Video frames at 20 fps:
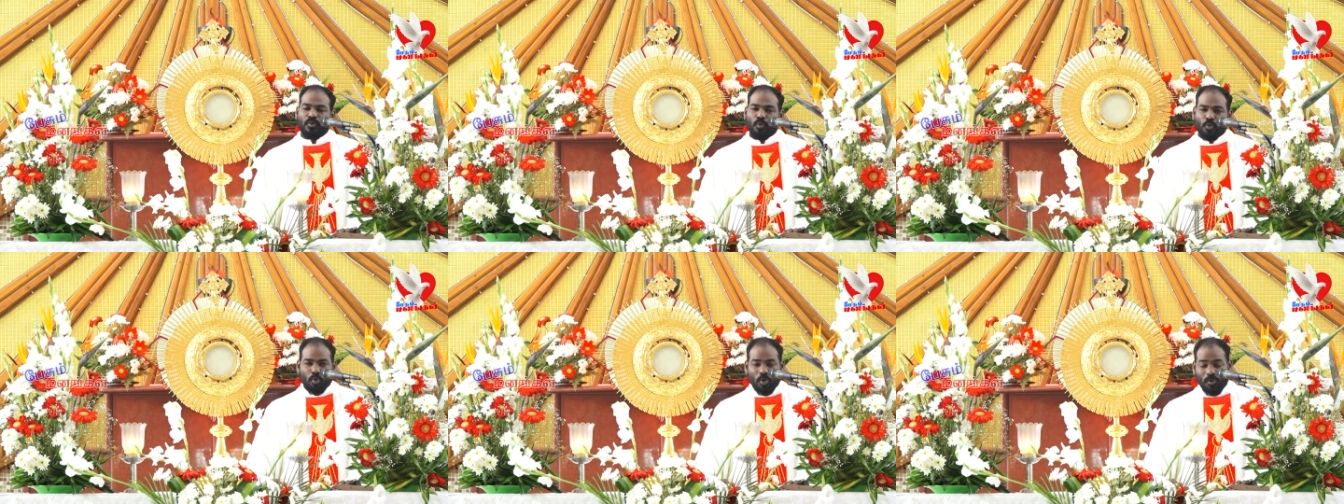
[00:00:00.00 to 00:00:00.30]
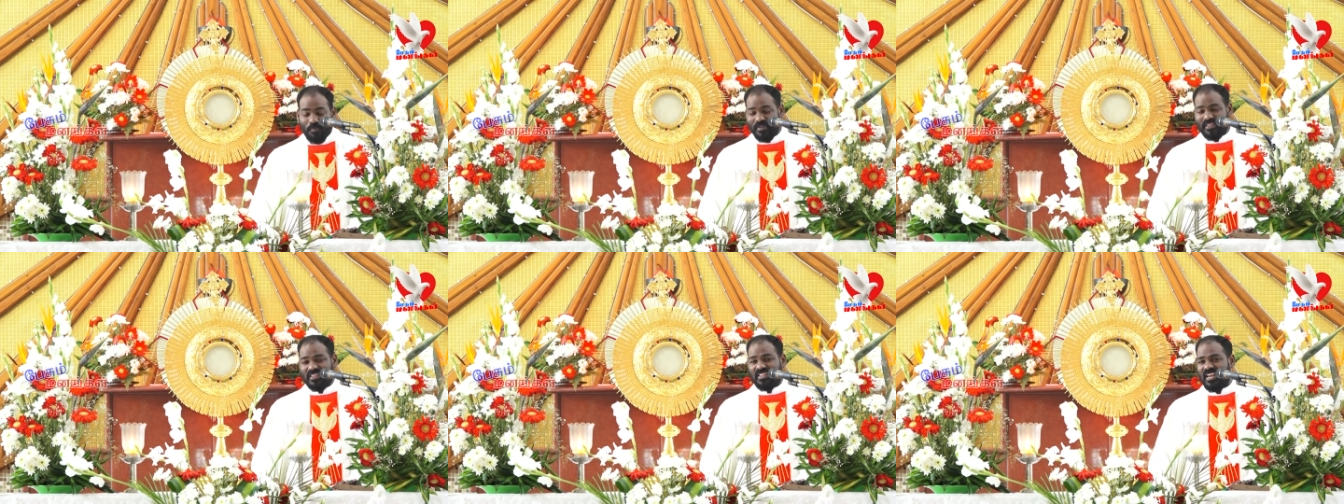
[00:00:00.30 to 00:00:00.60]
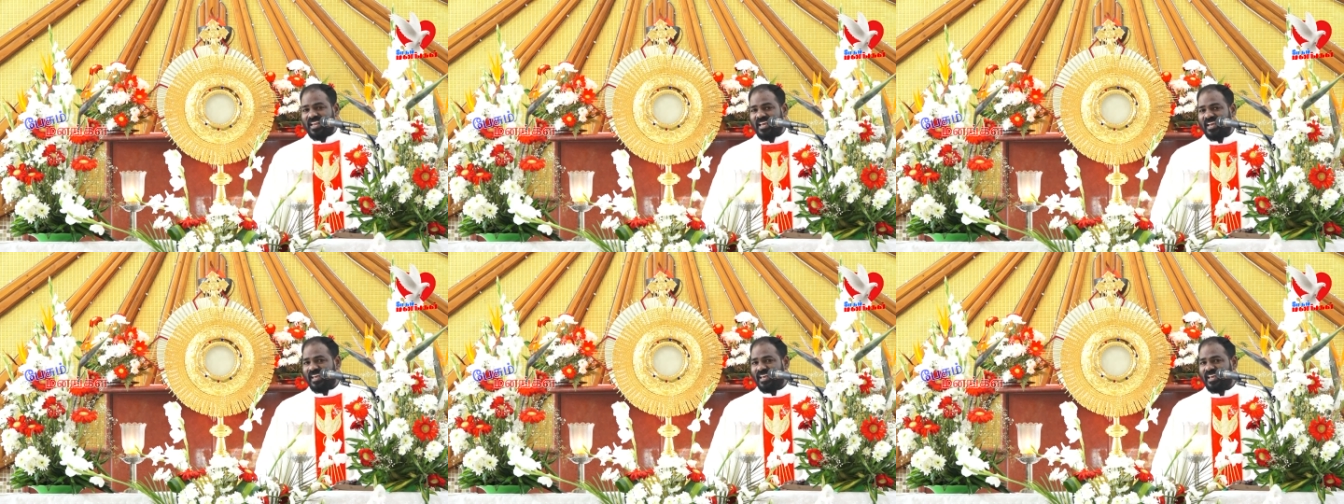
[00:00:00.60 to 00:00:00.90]

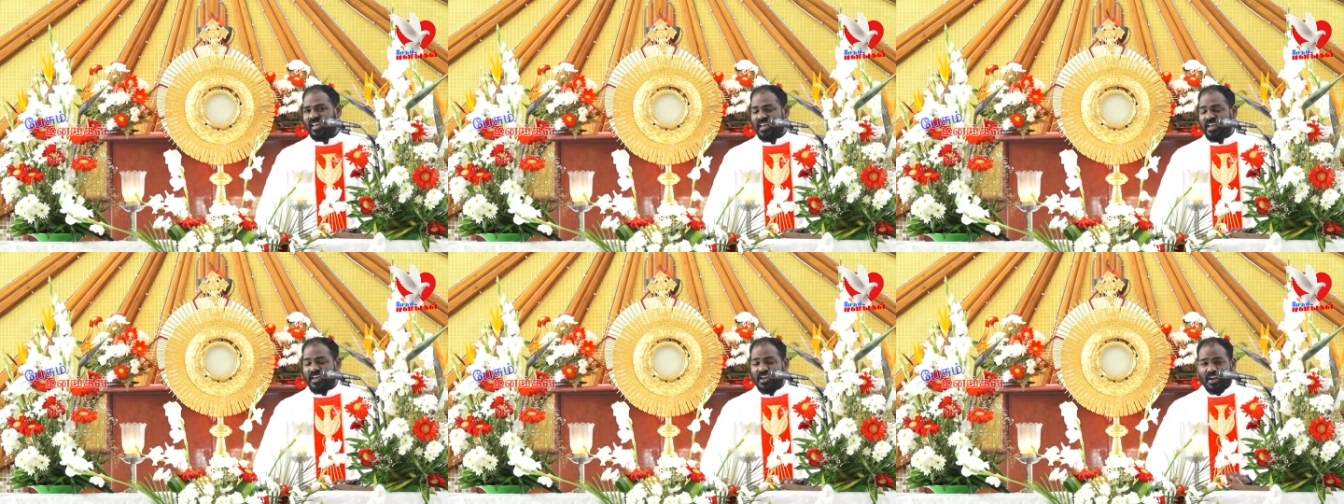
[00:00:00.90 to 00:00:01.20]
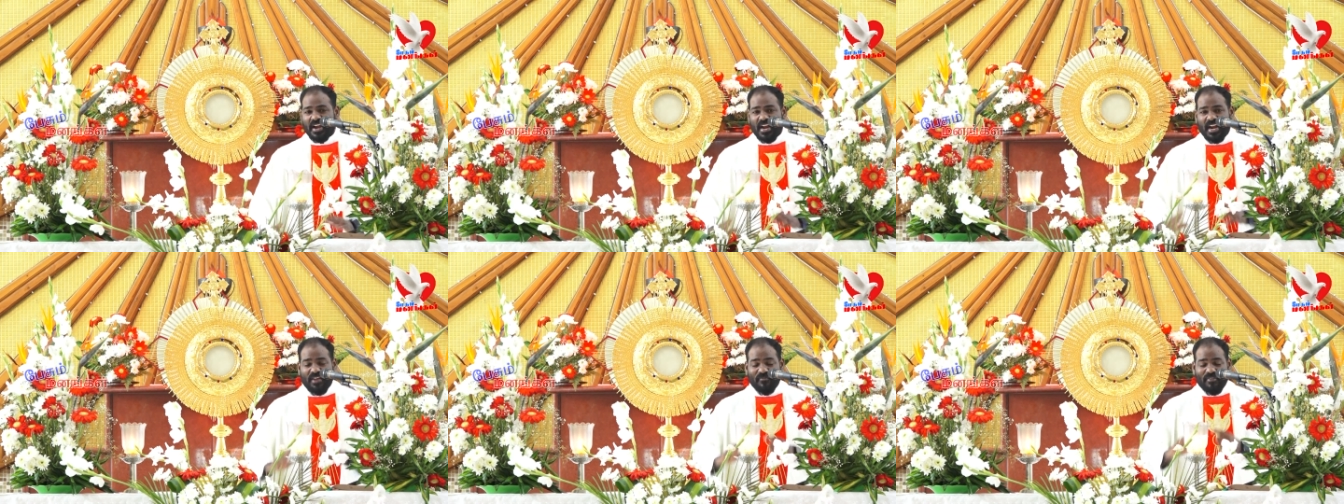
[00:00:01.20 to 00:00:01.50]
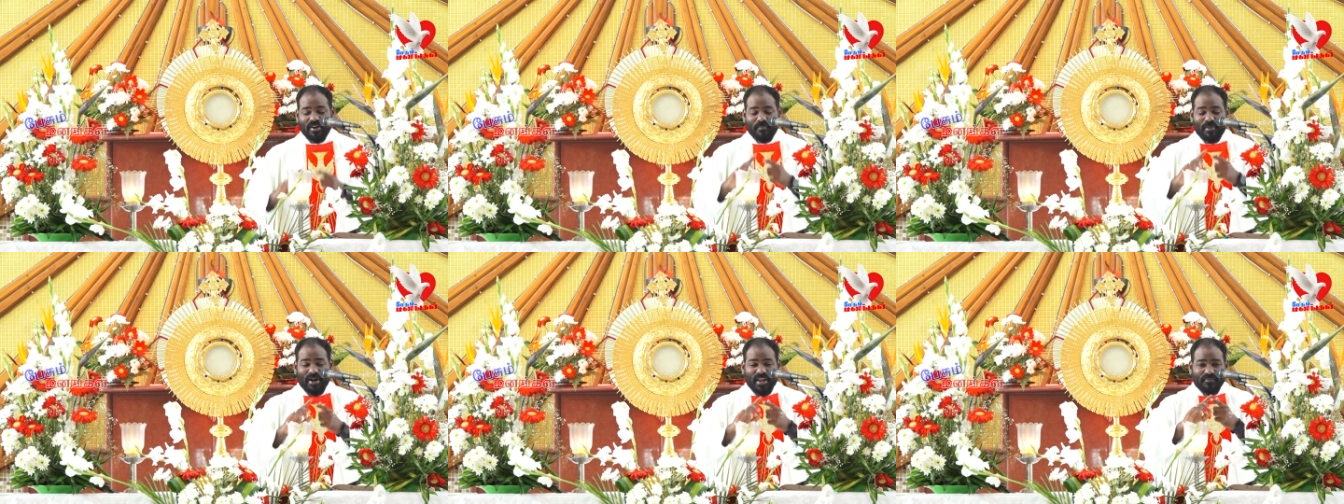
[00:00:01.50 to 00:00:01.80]
குடும்பத்தில்
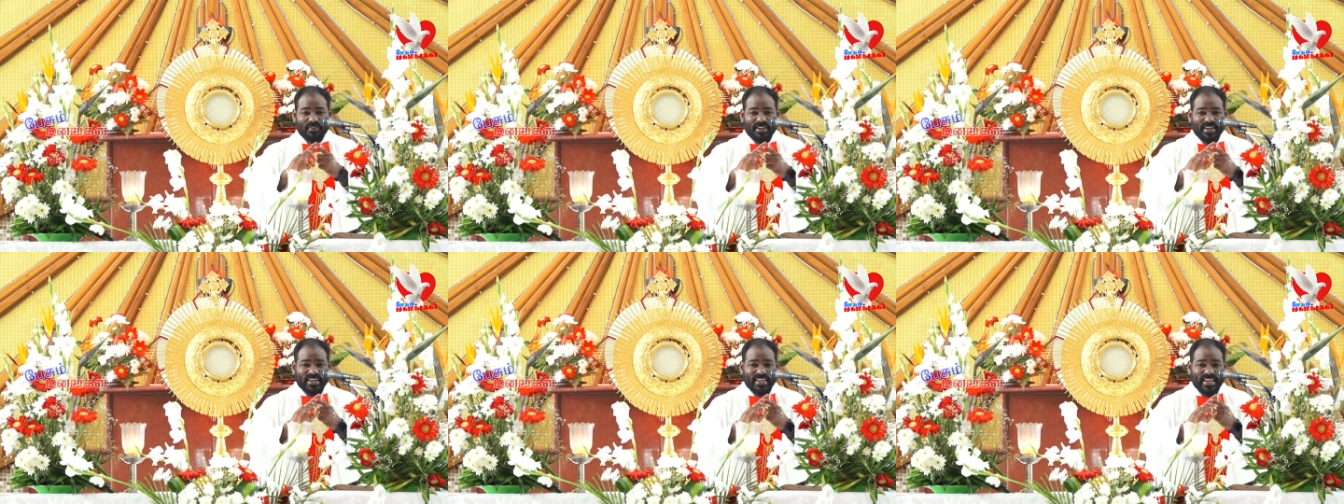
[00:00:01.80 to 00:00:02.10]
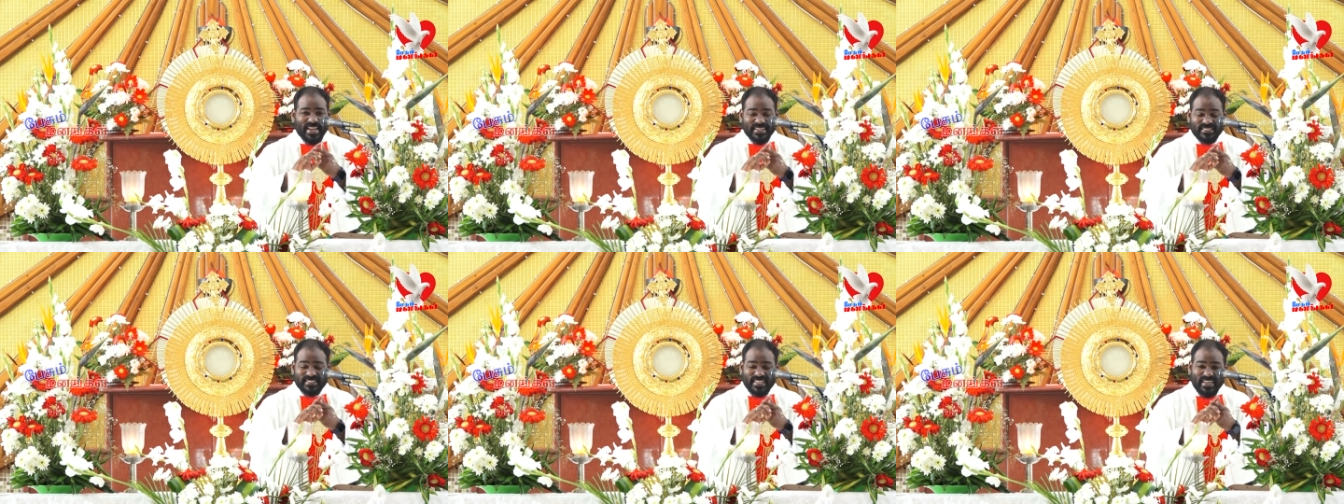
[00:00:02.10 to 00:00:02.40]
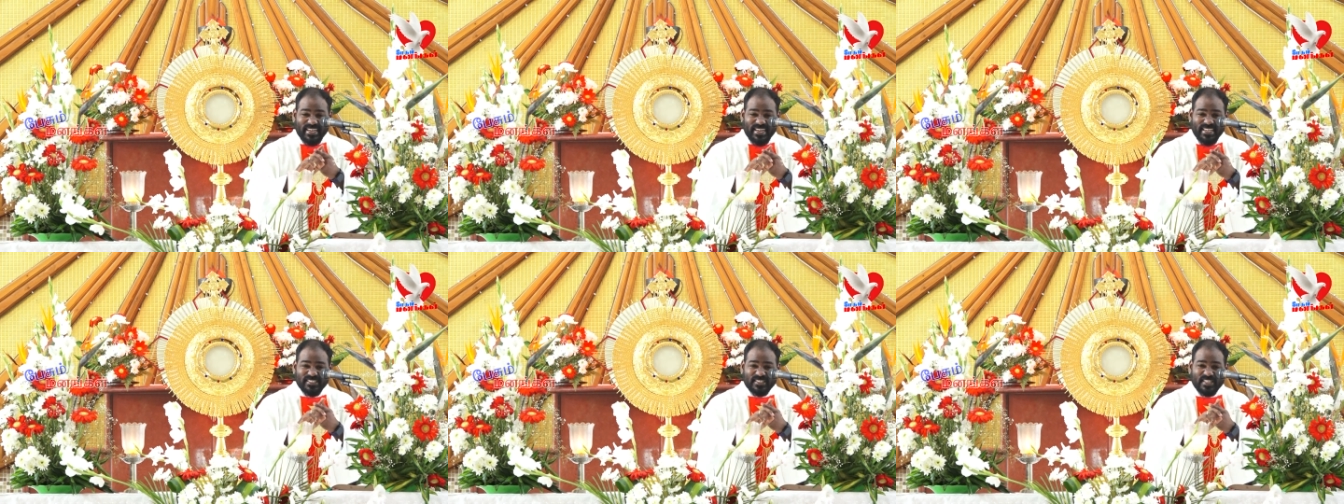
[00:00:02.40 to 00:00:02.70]
கணவன் மனைவியிடையே
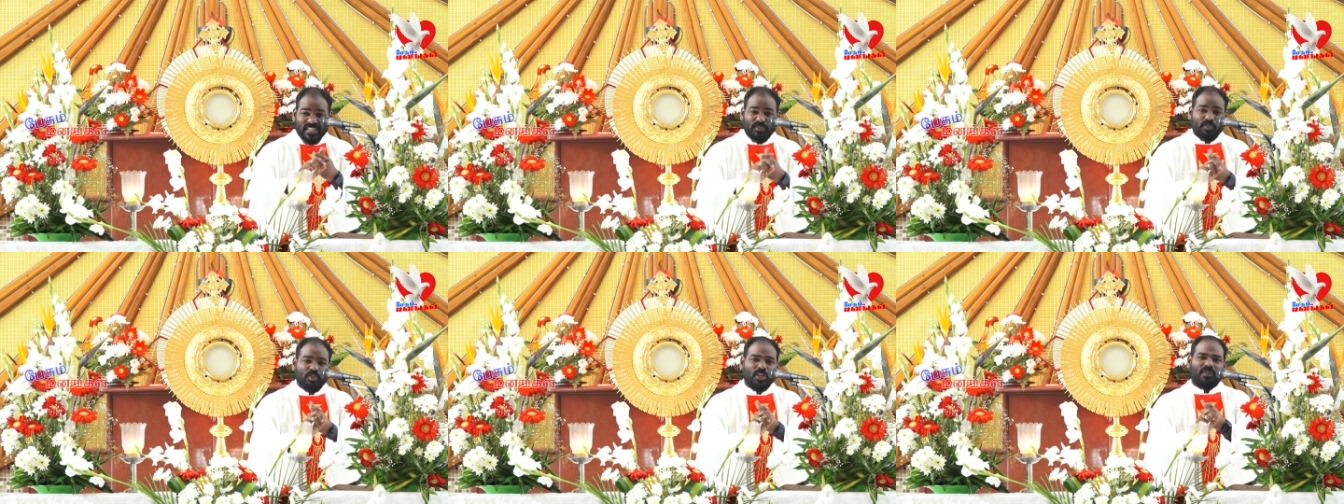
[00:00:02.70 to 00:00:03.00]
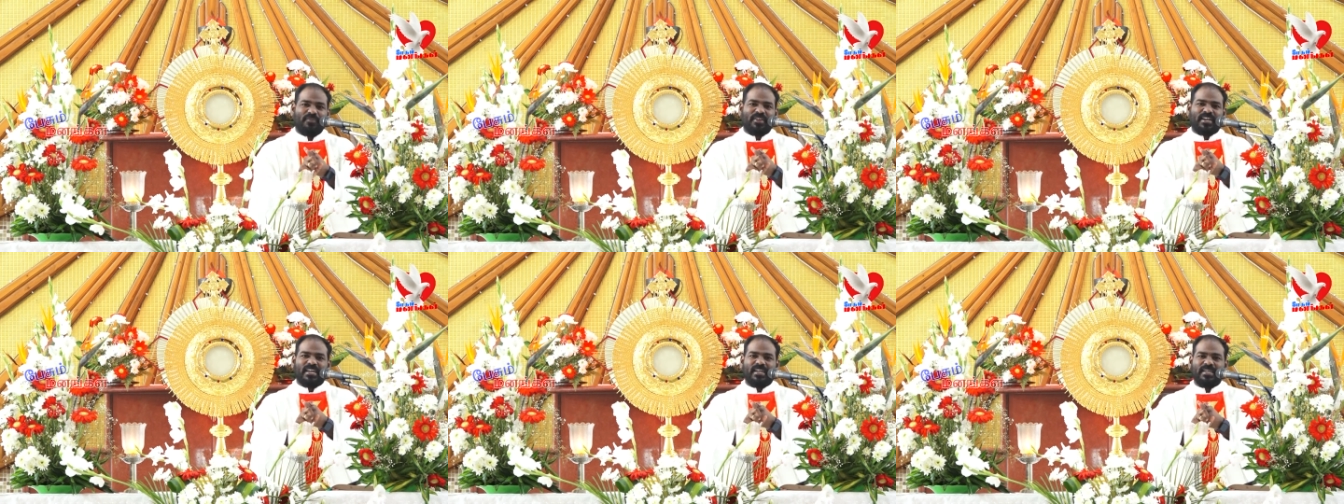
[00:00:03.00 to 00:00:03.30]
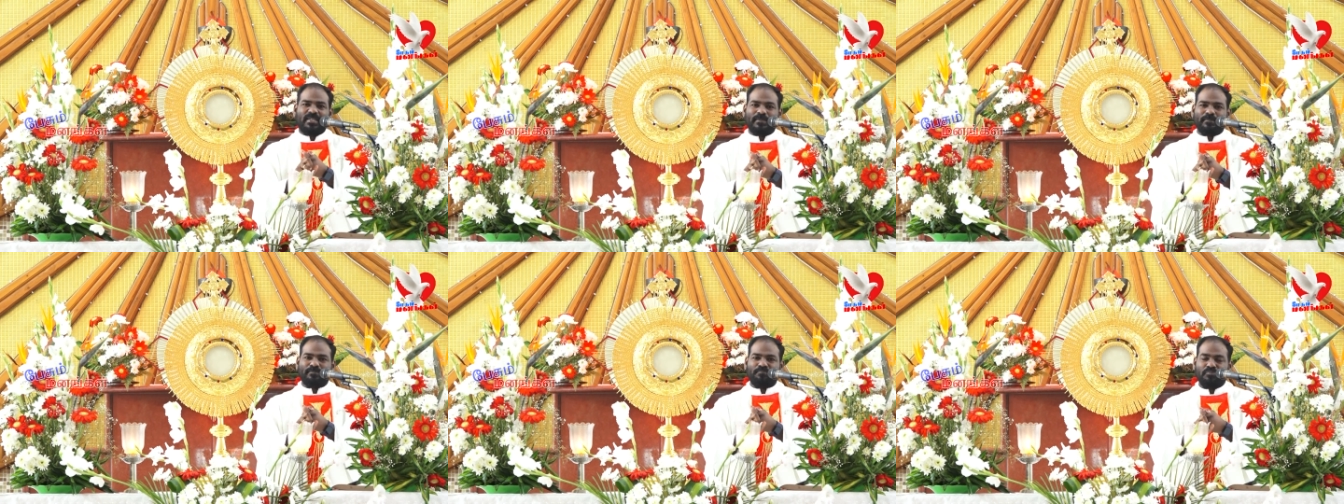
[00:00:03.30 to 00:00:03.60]
சண்டை சச்சரவுகள்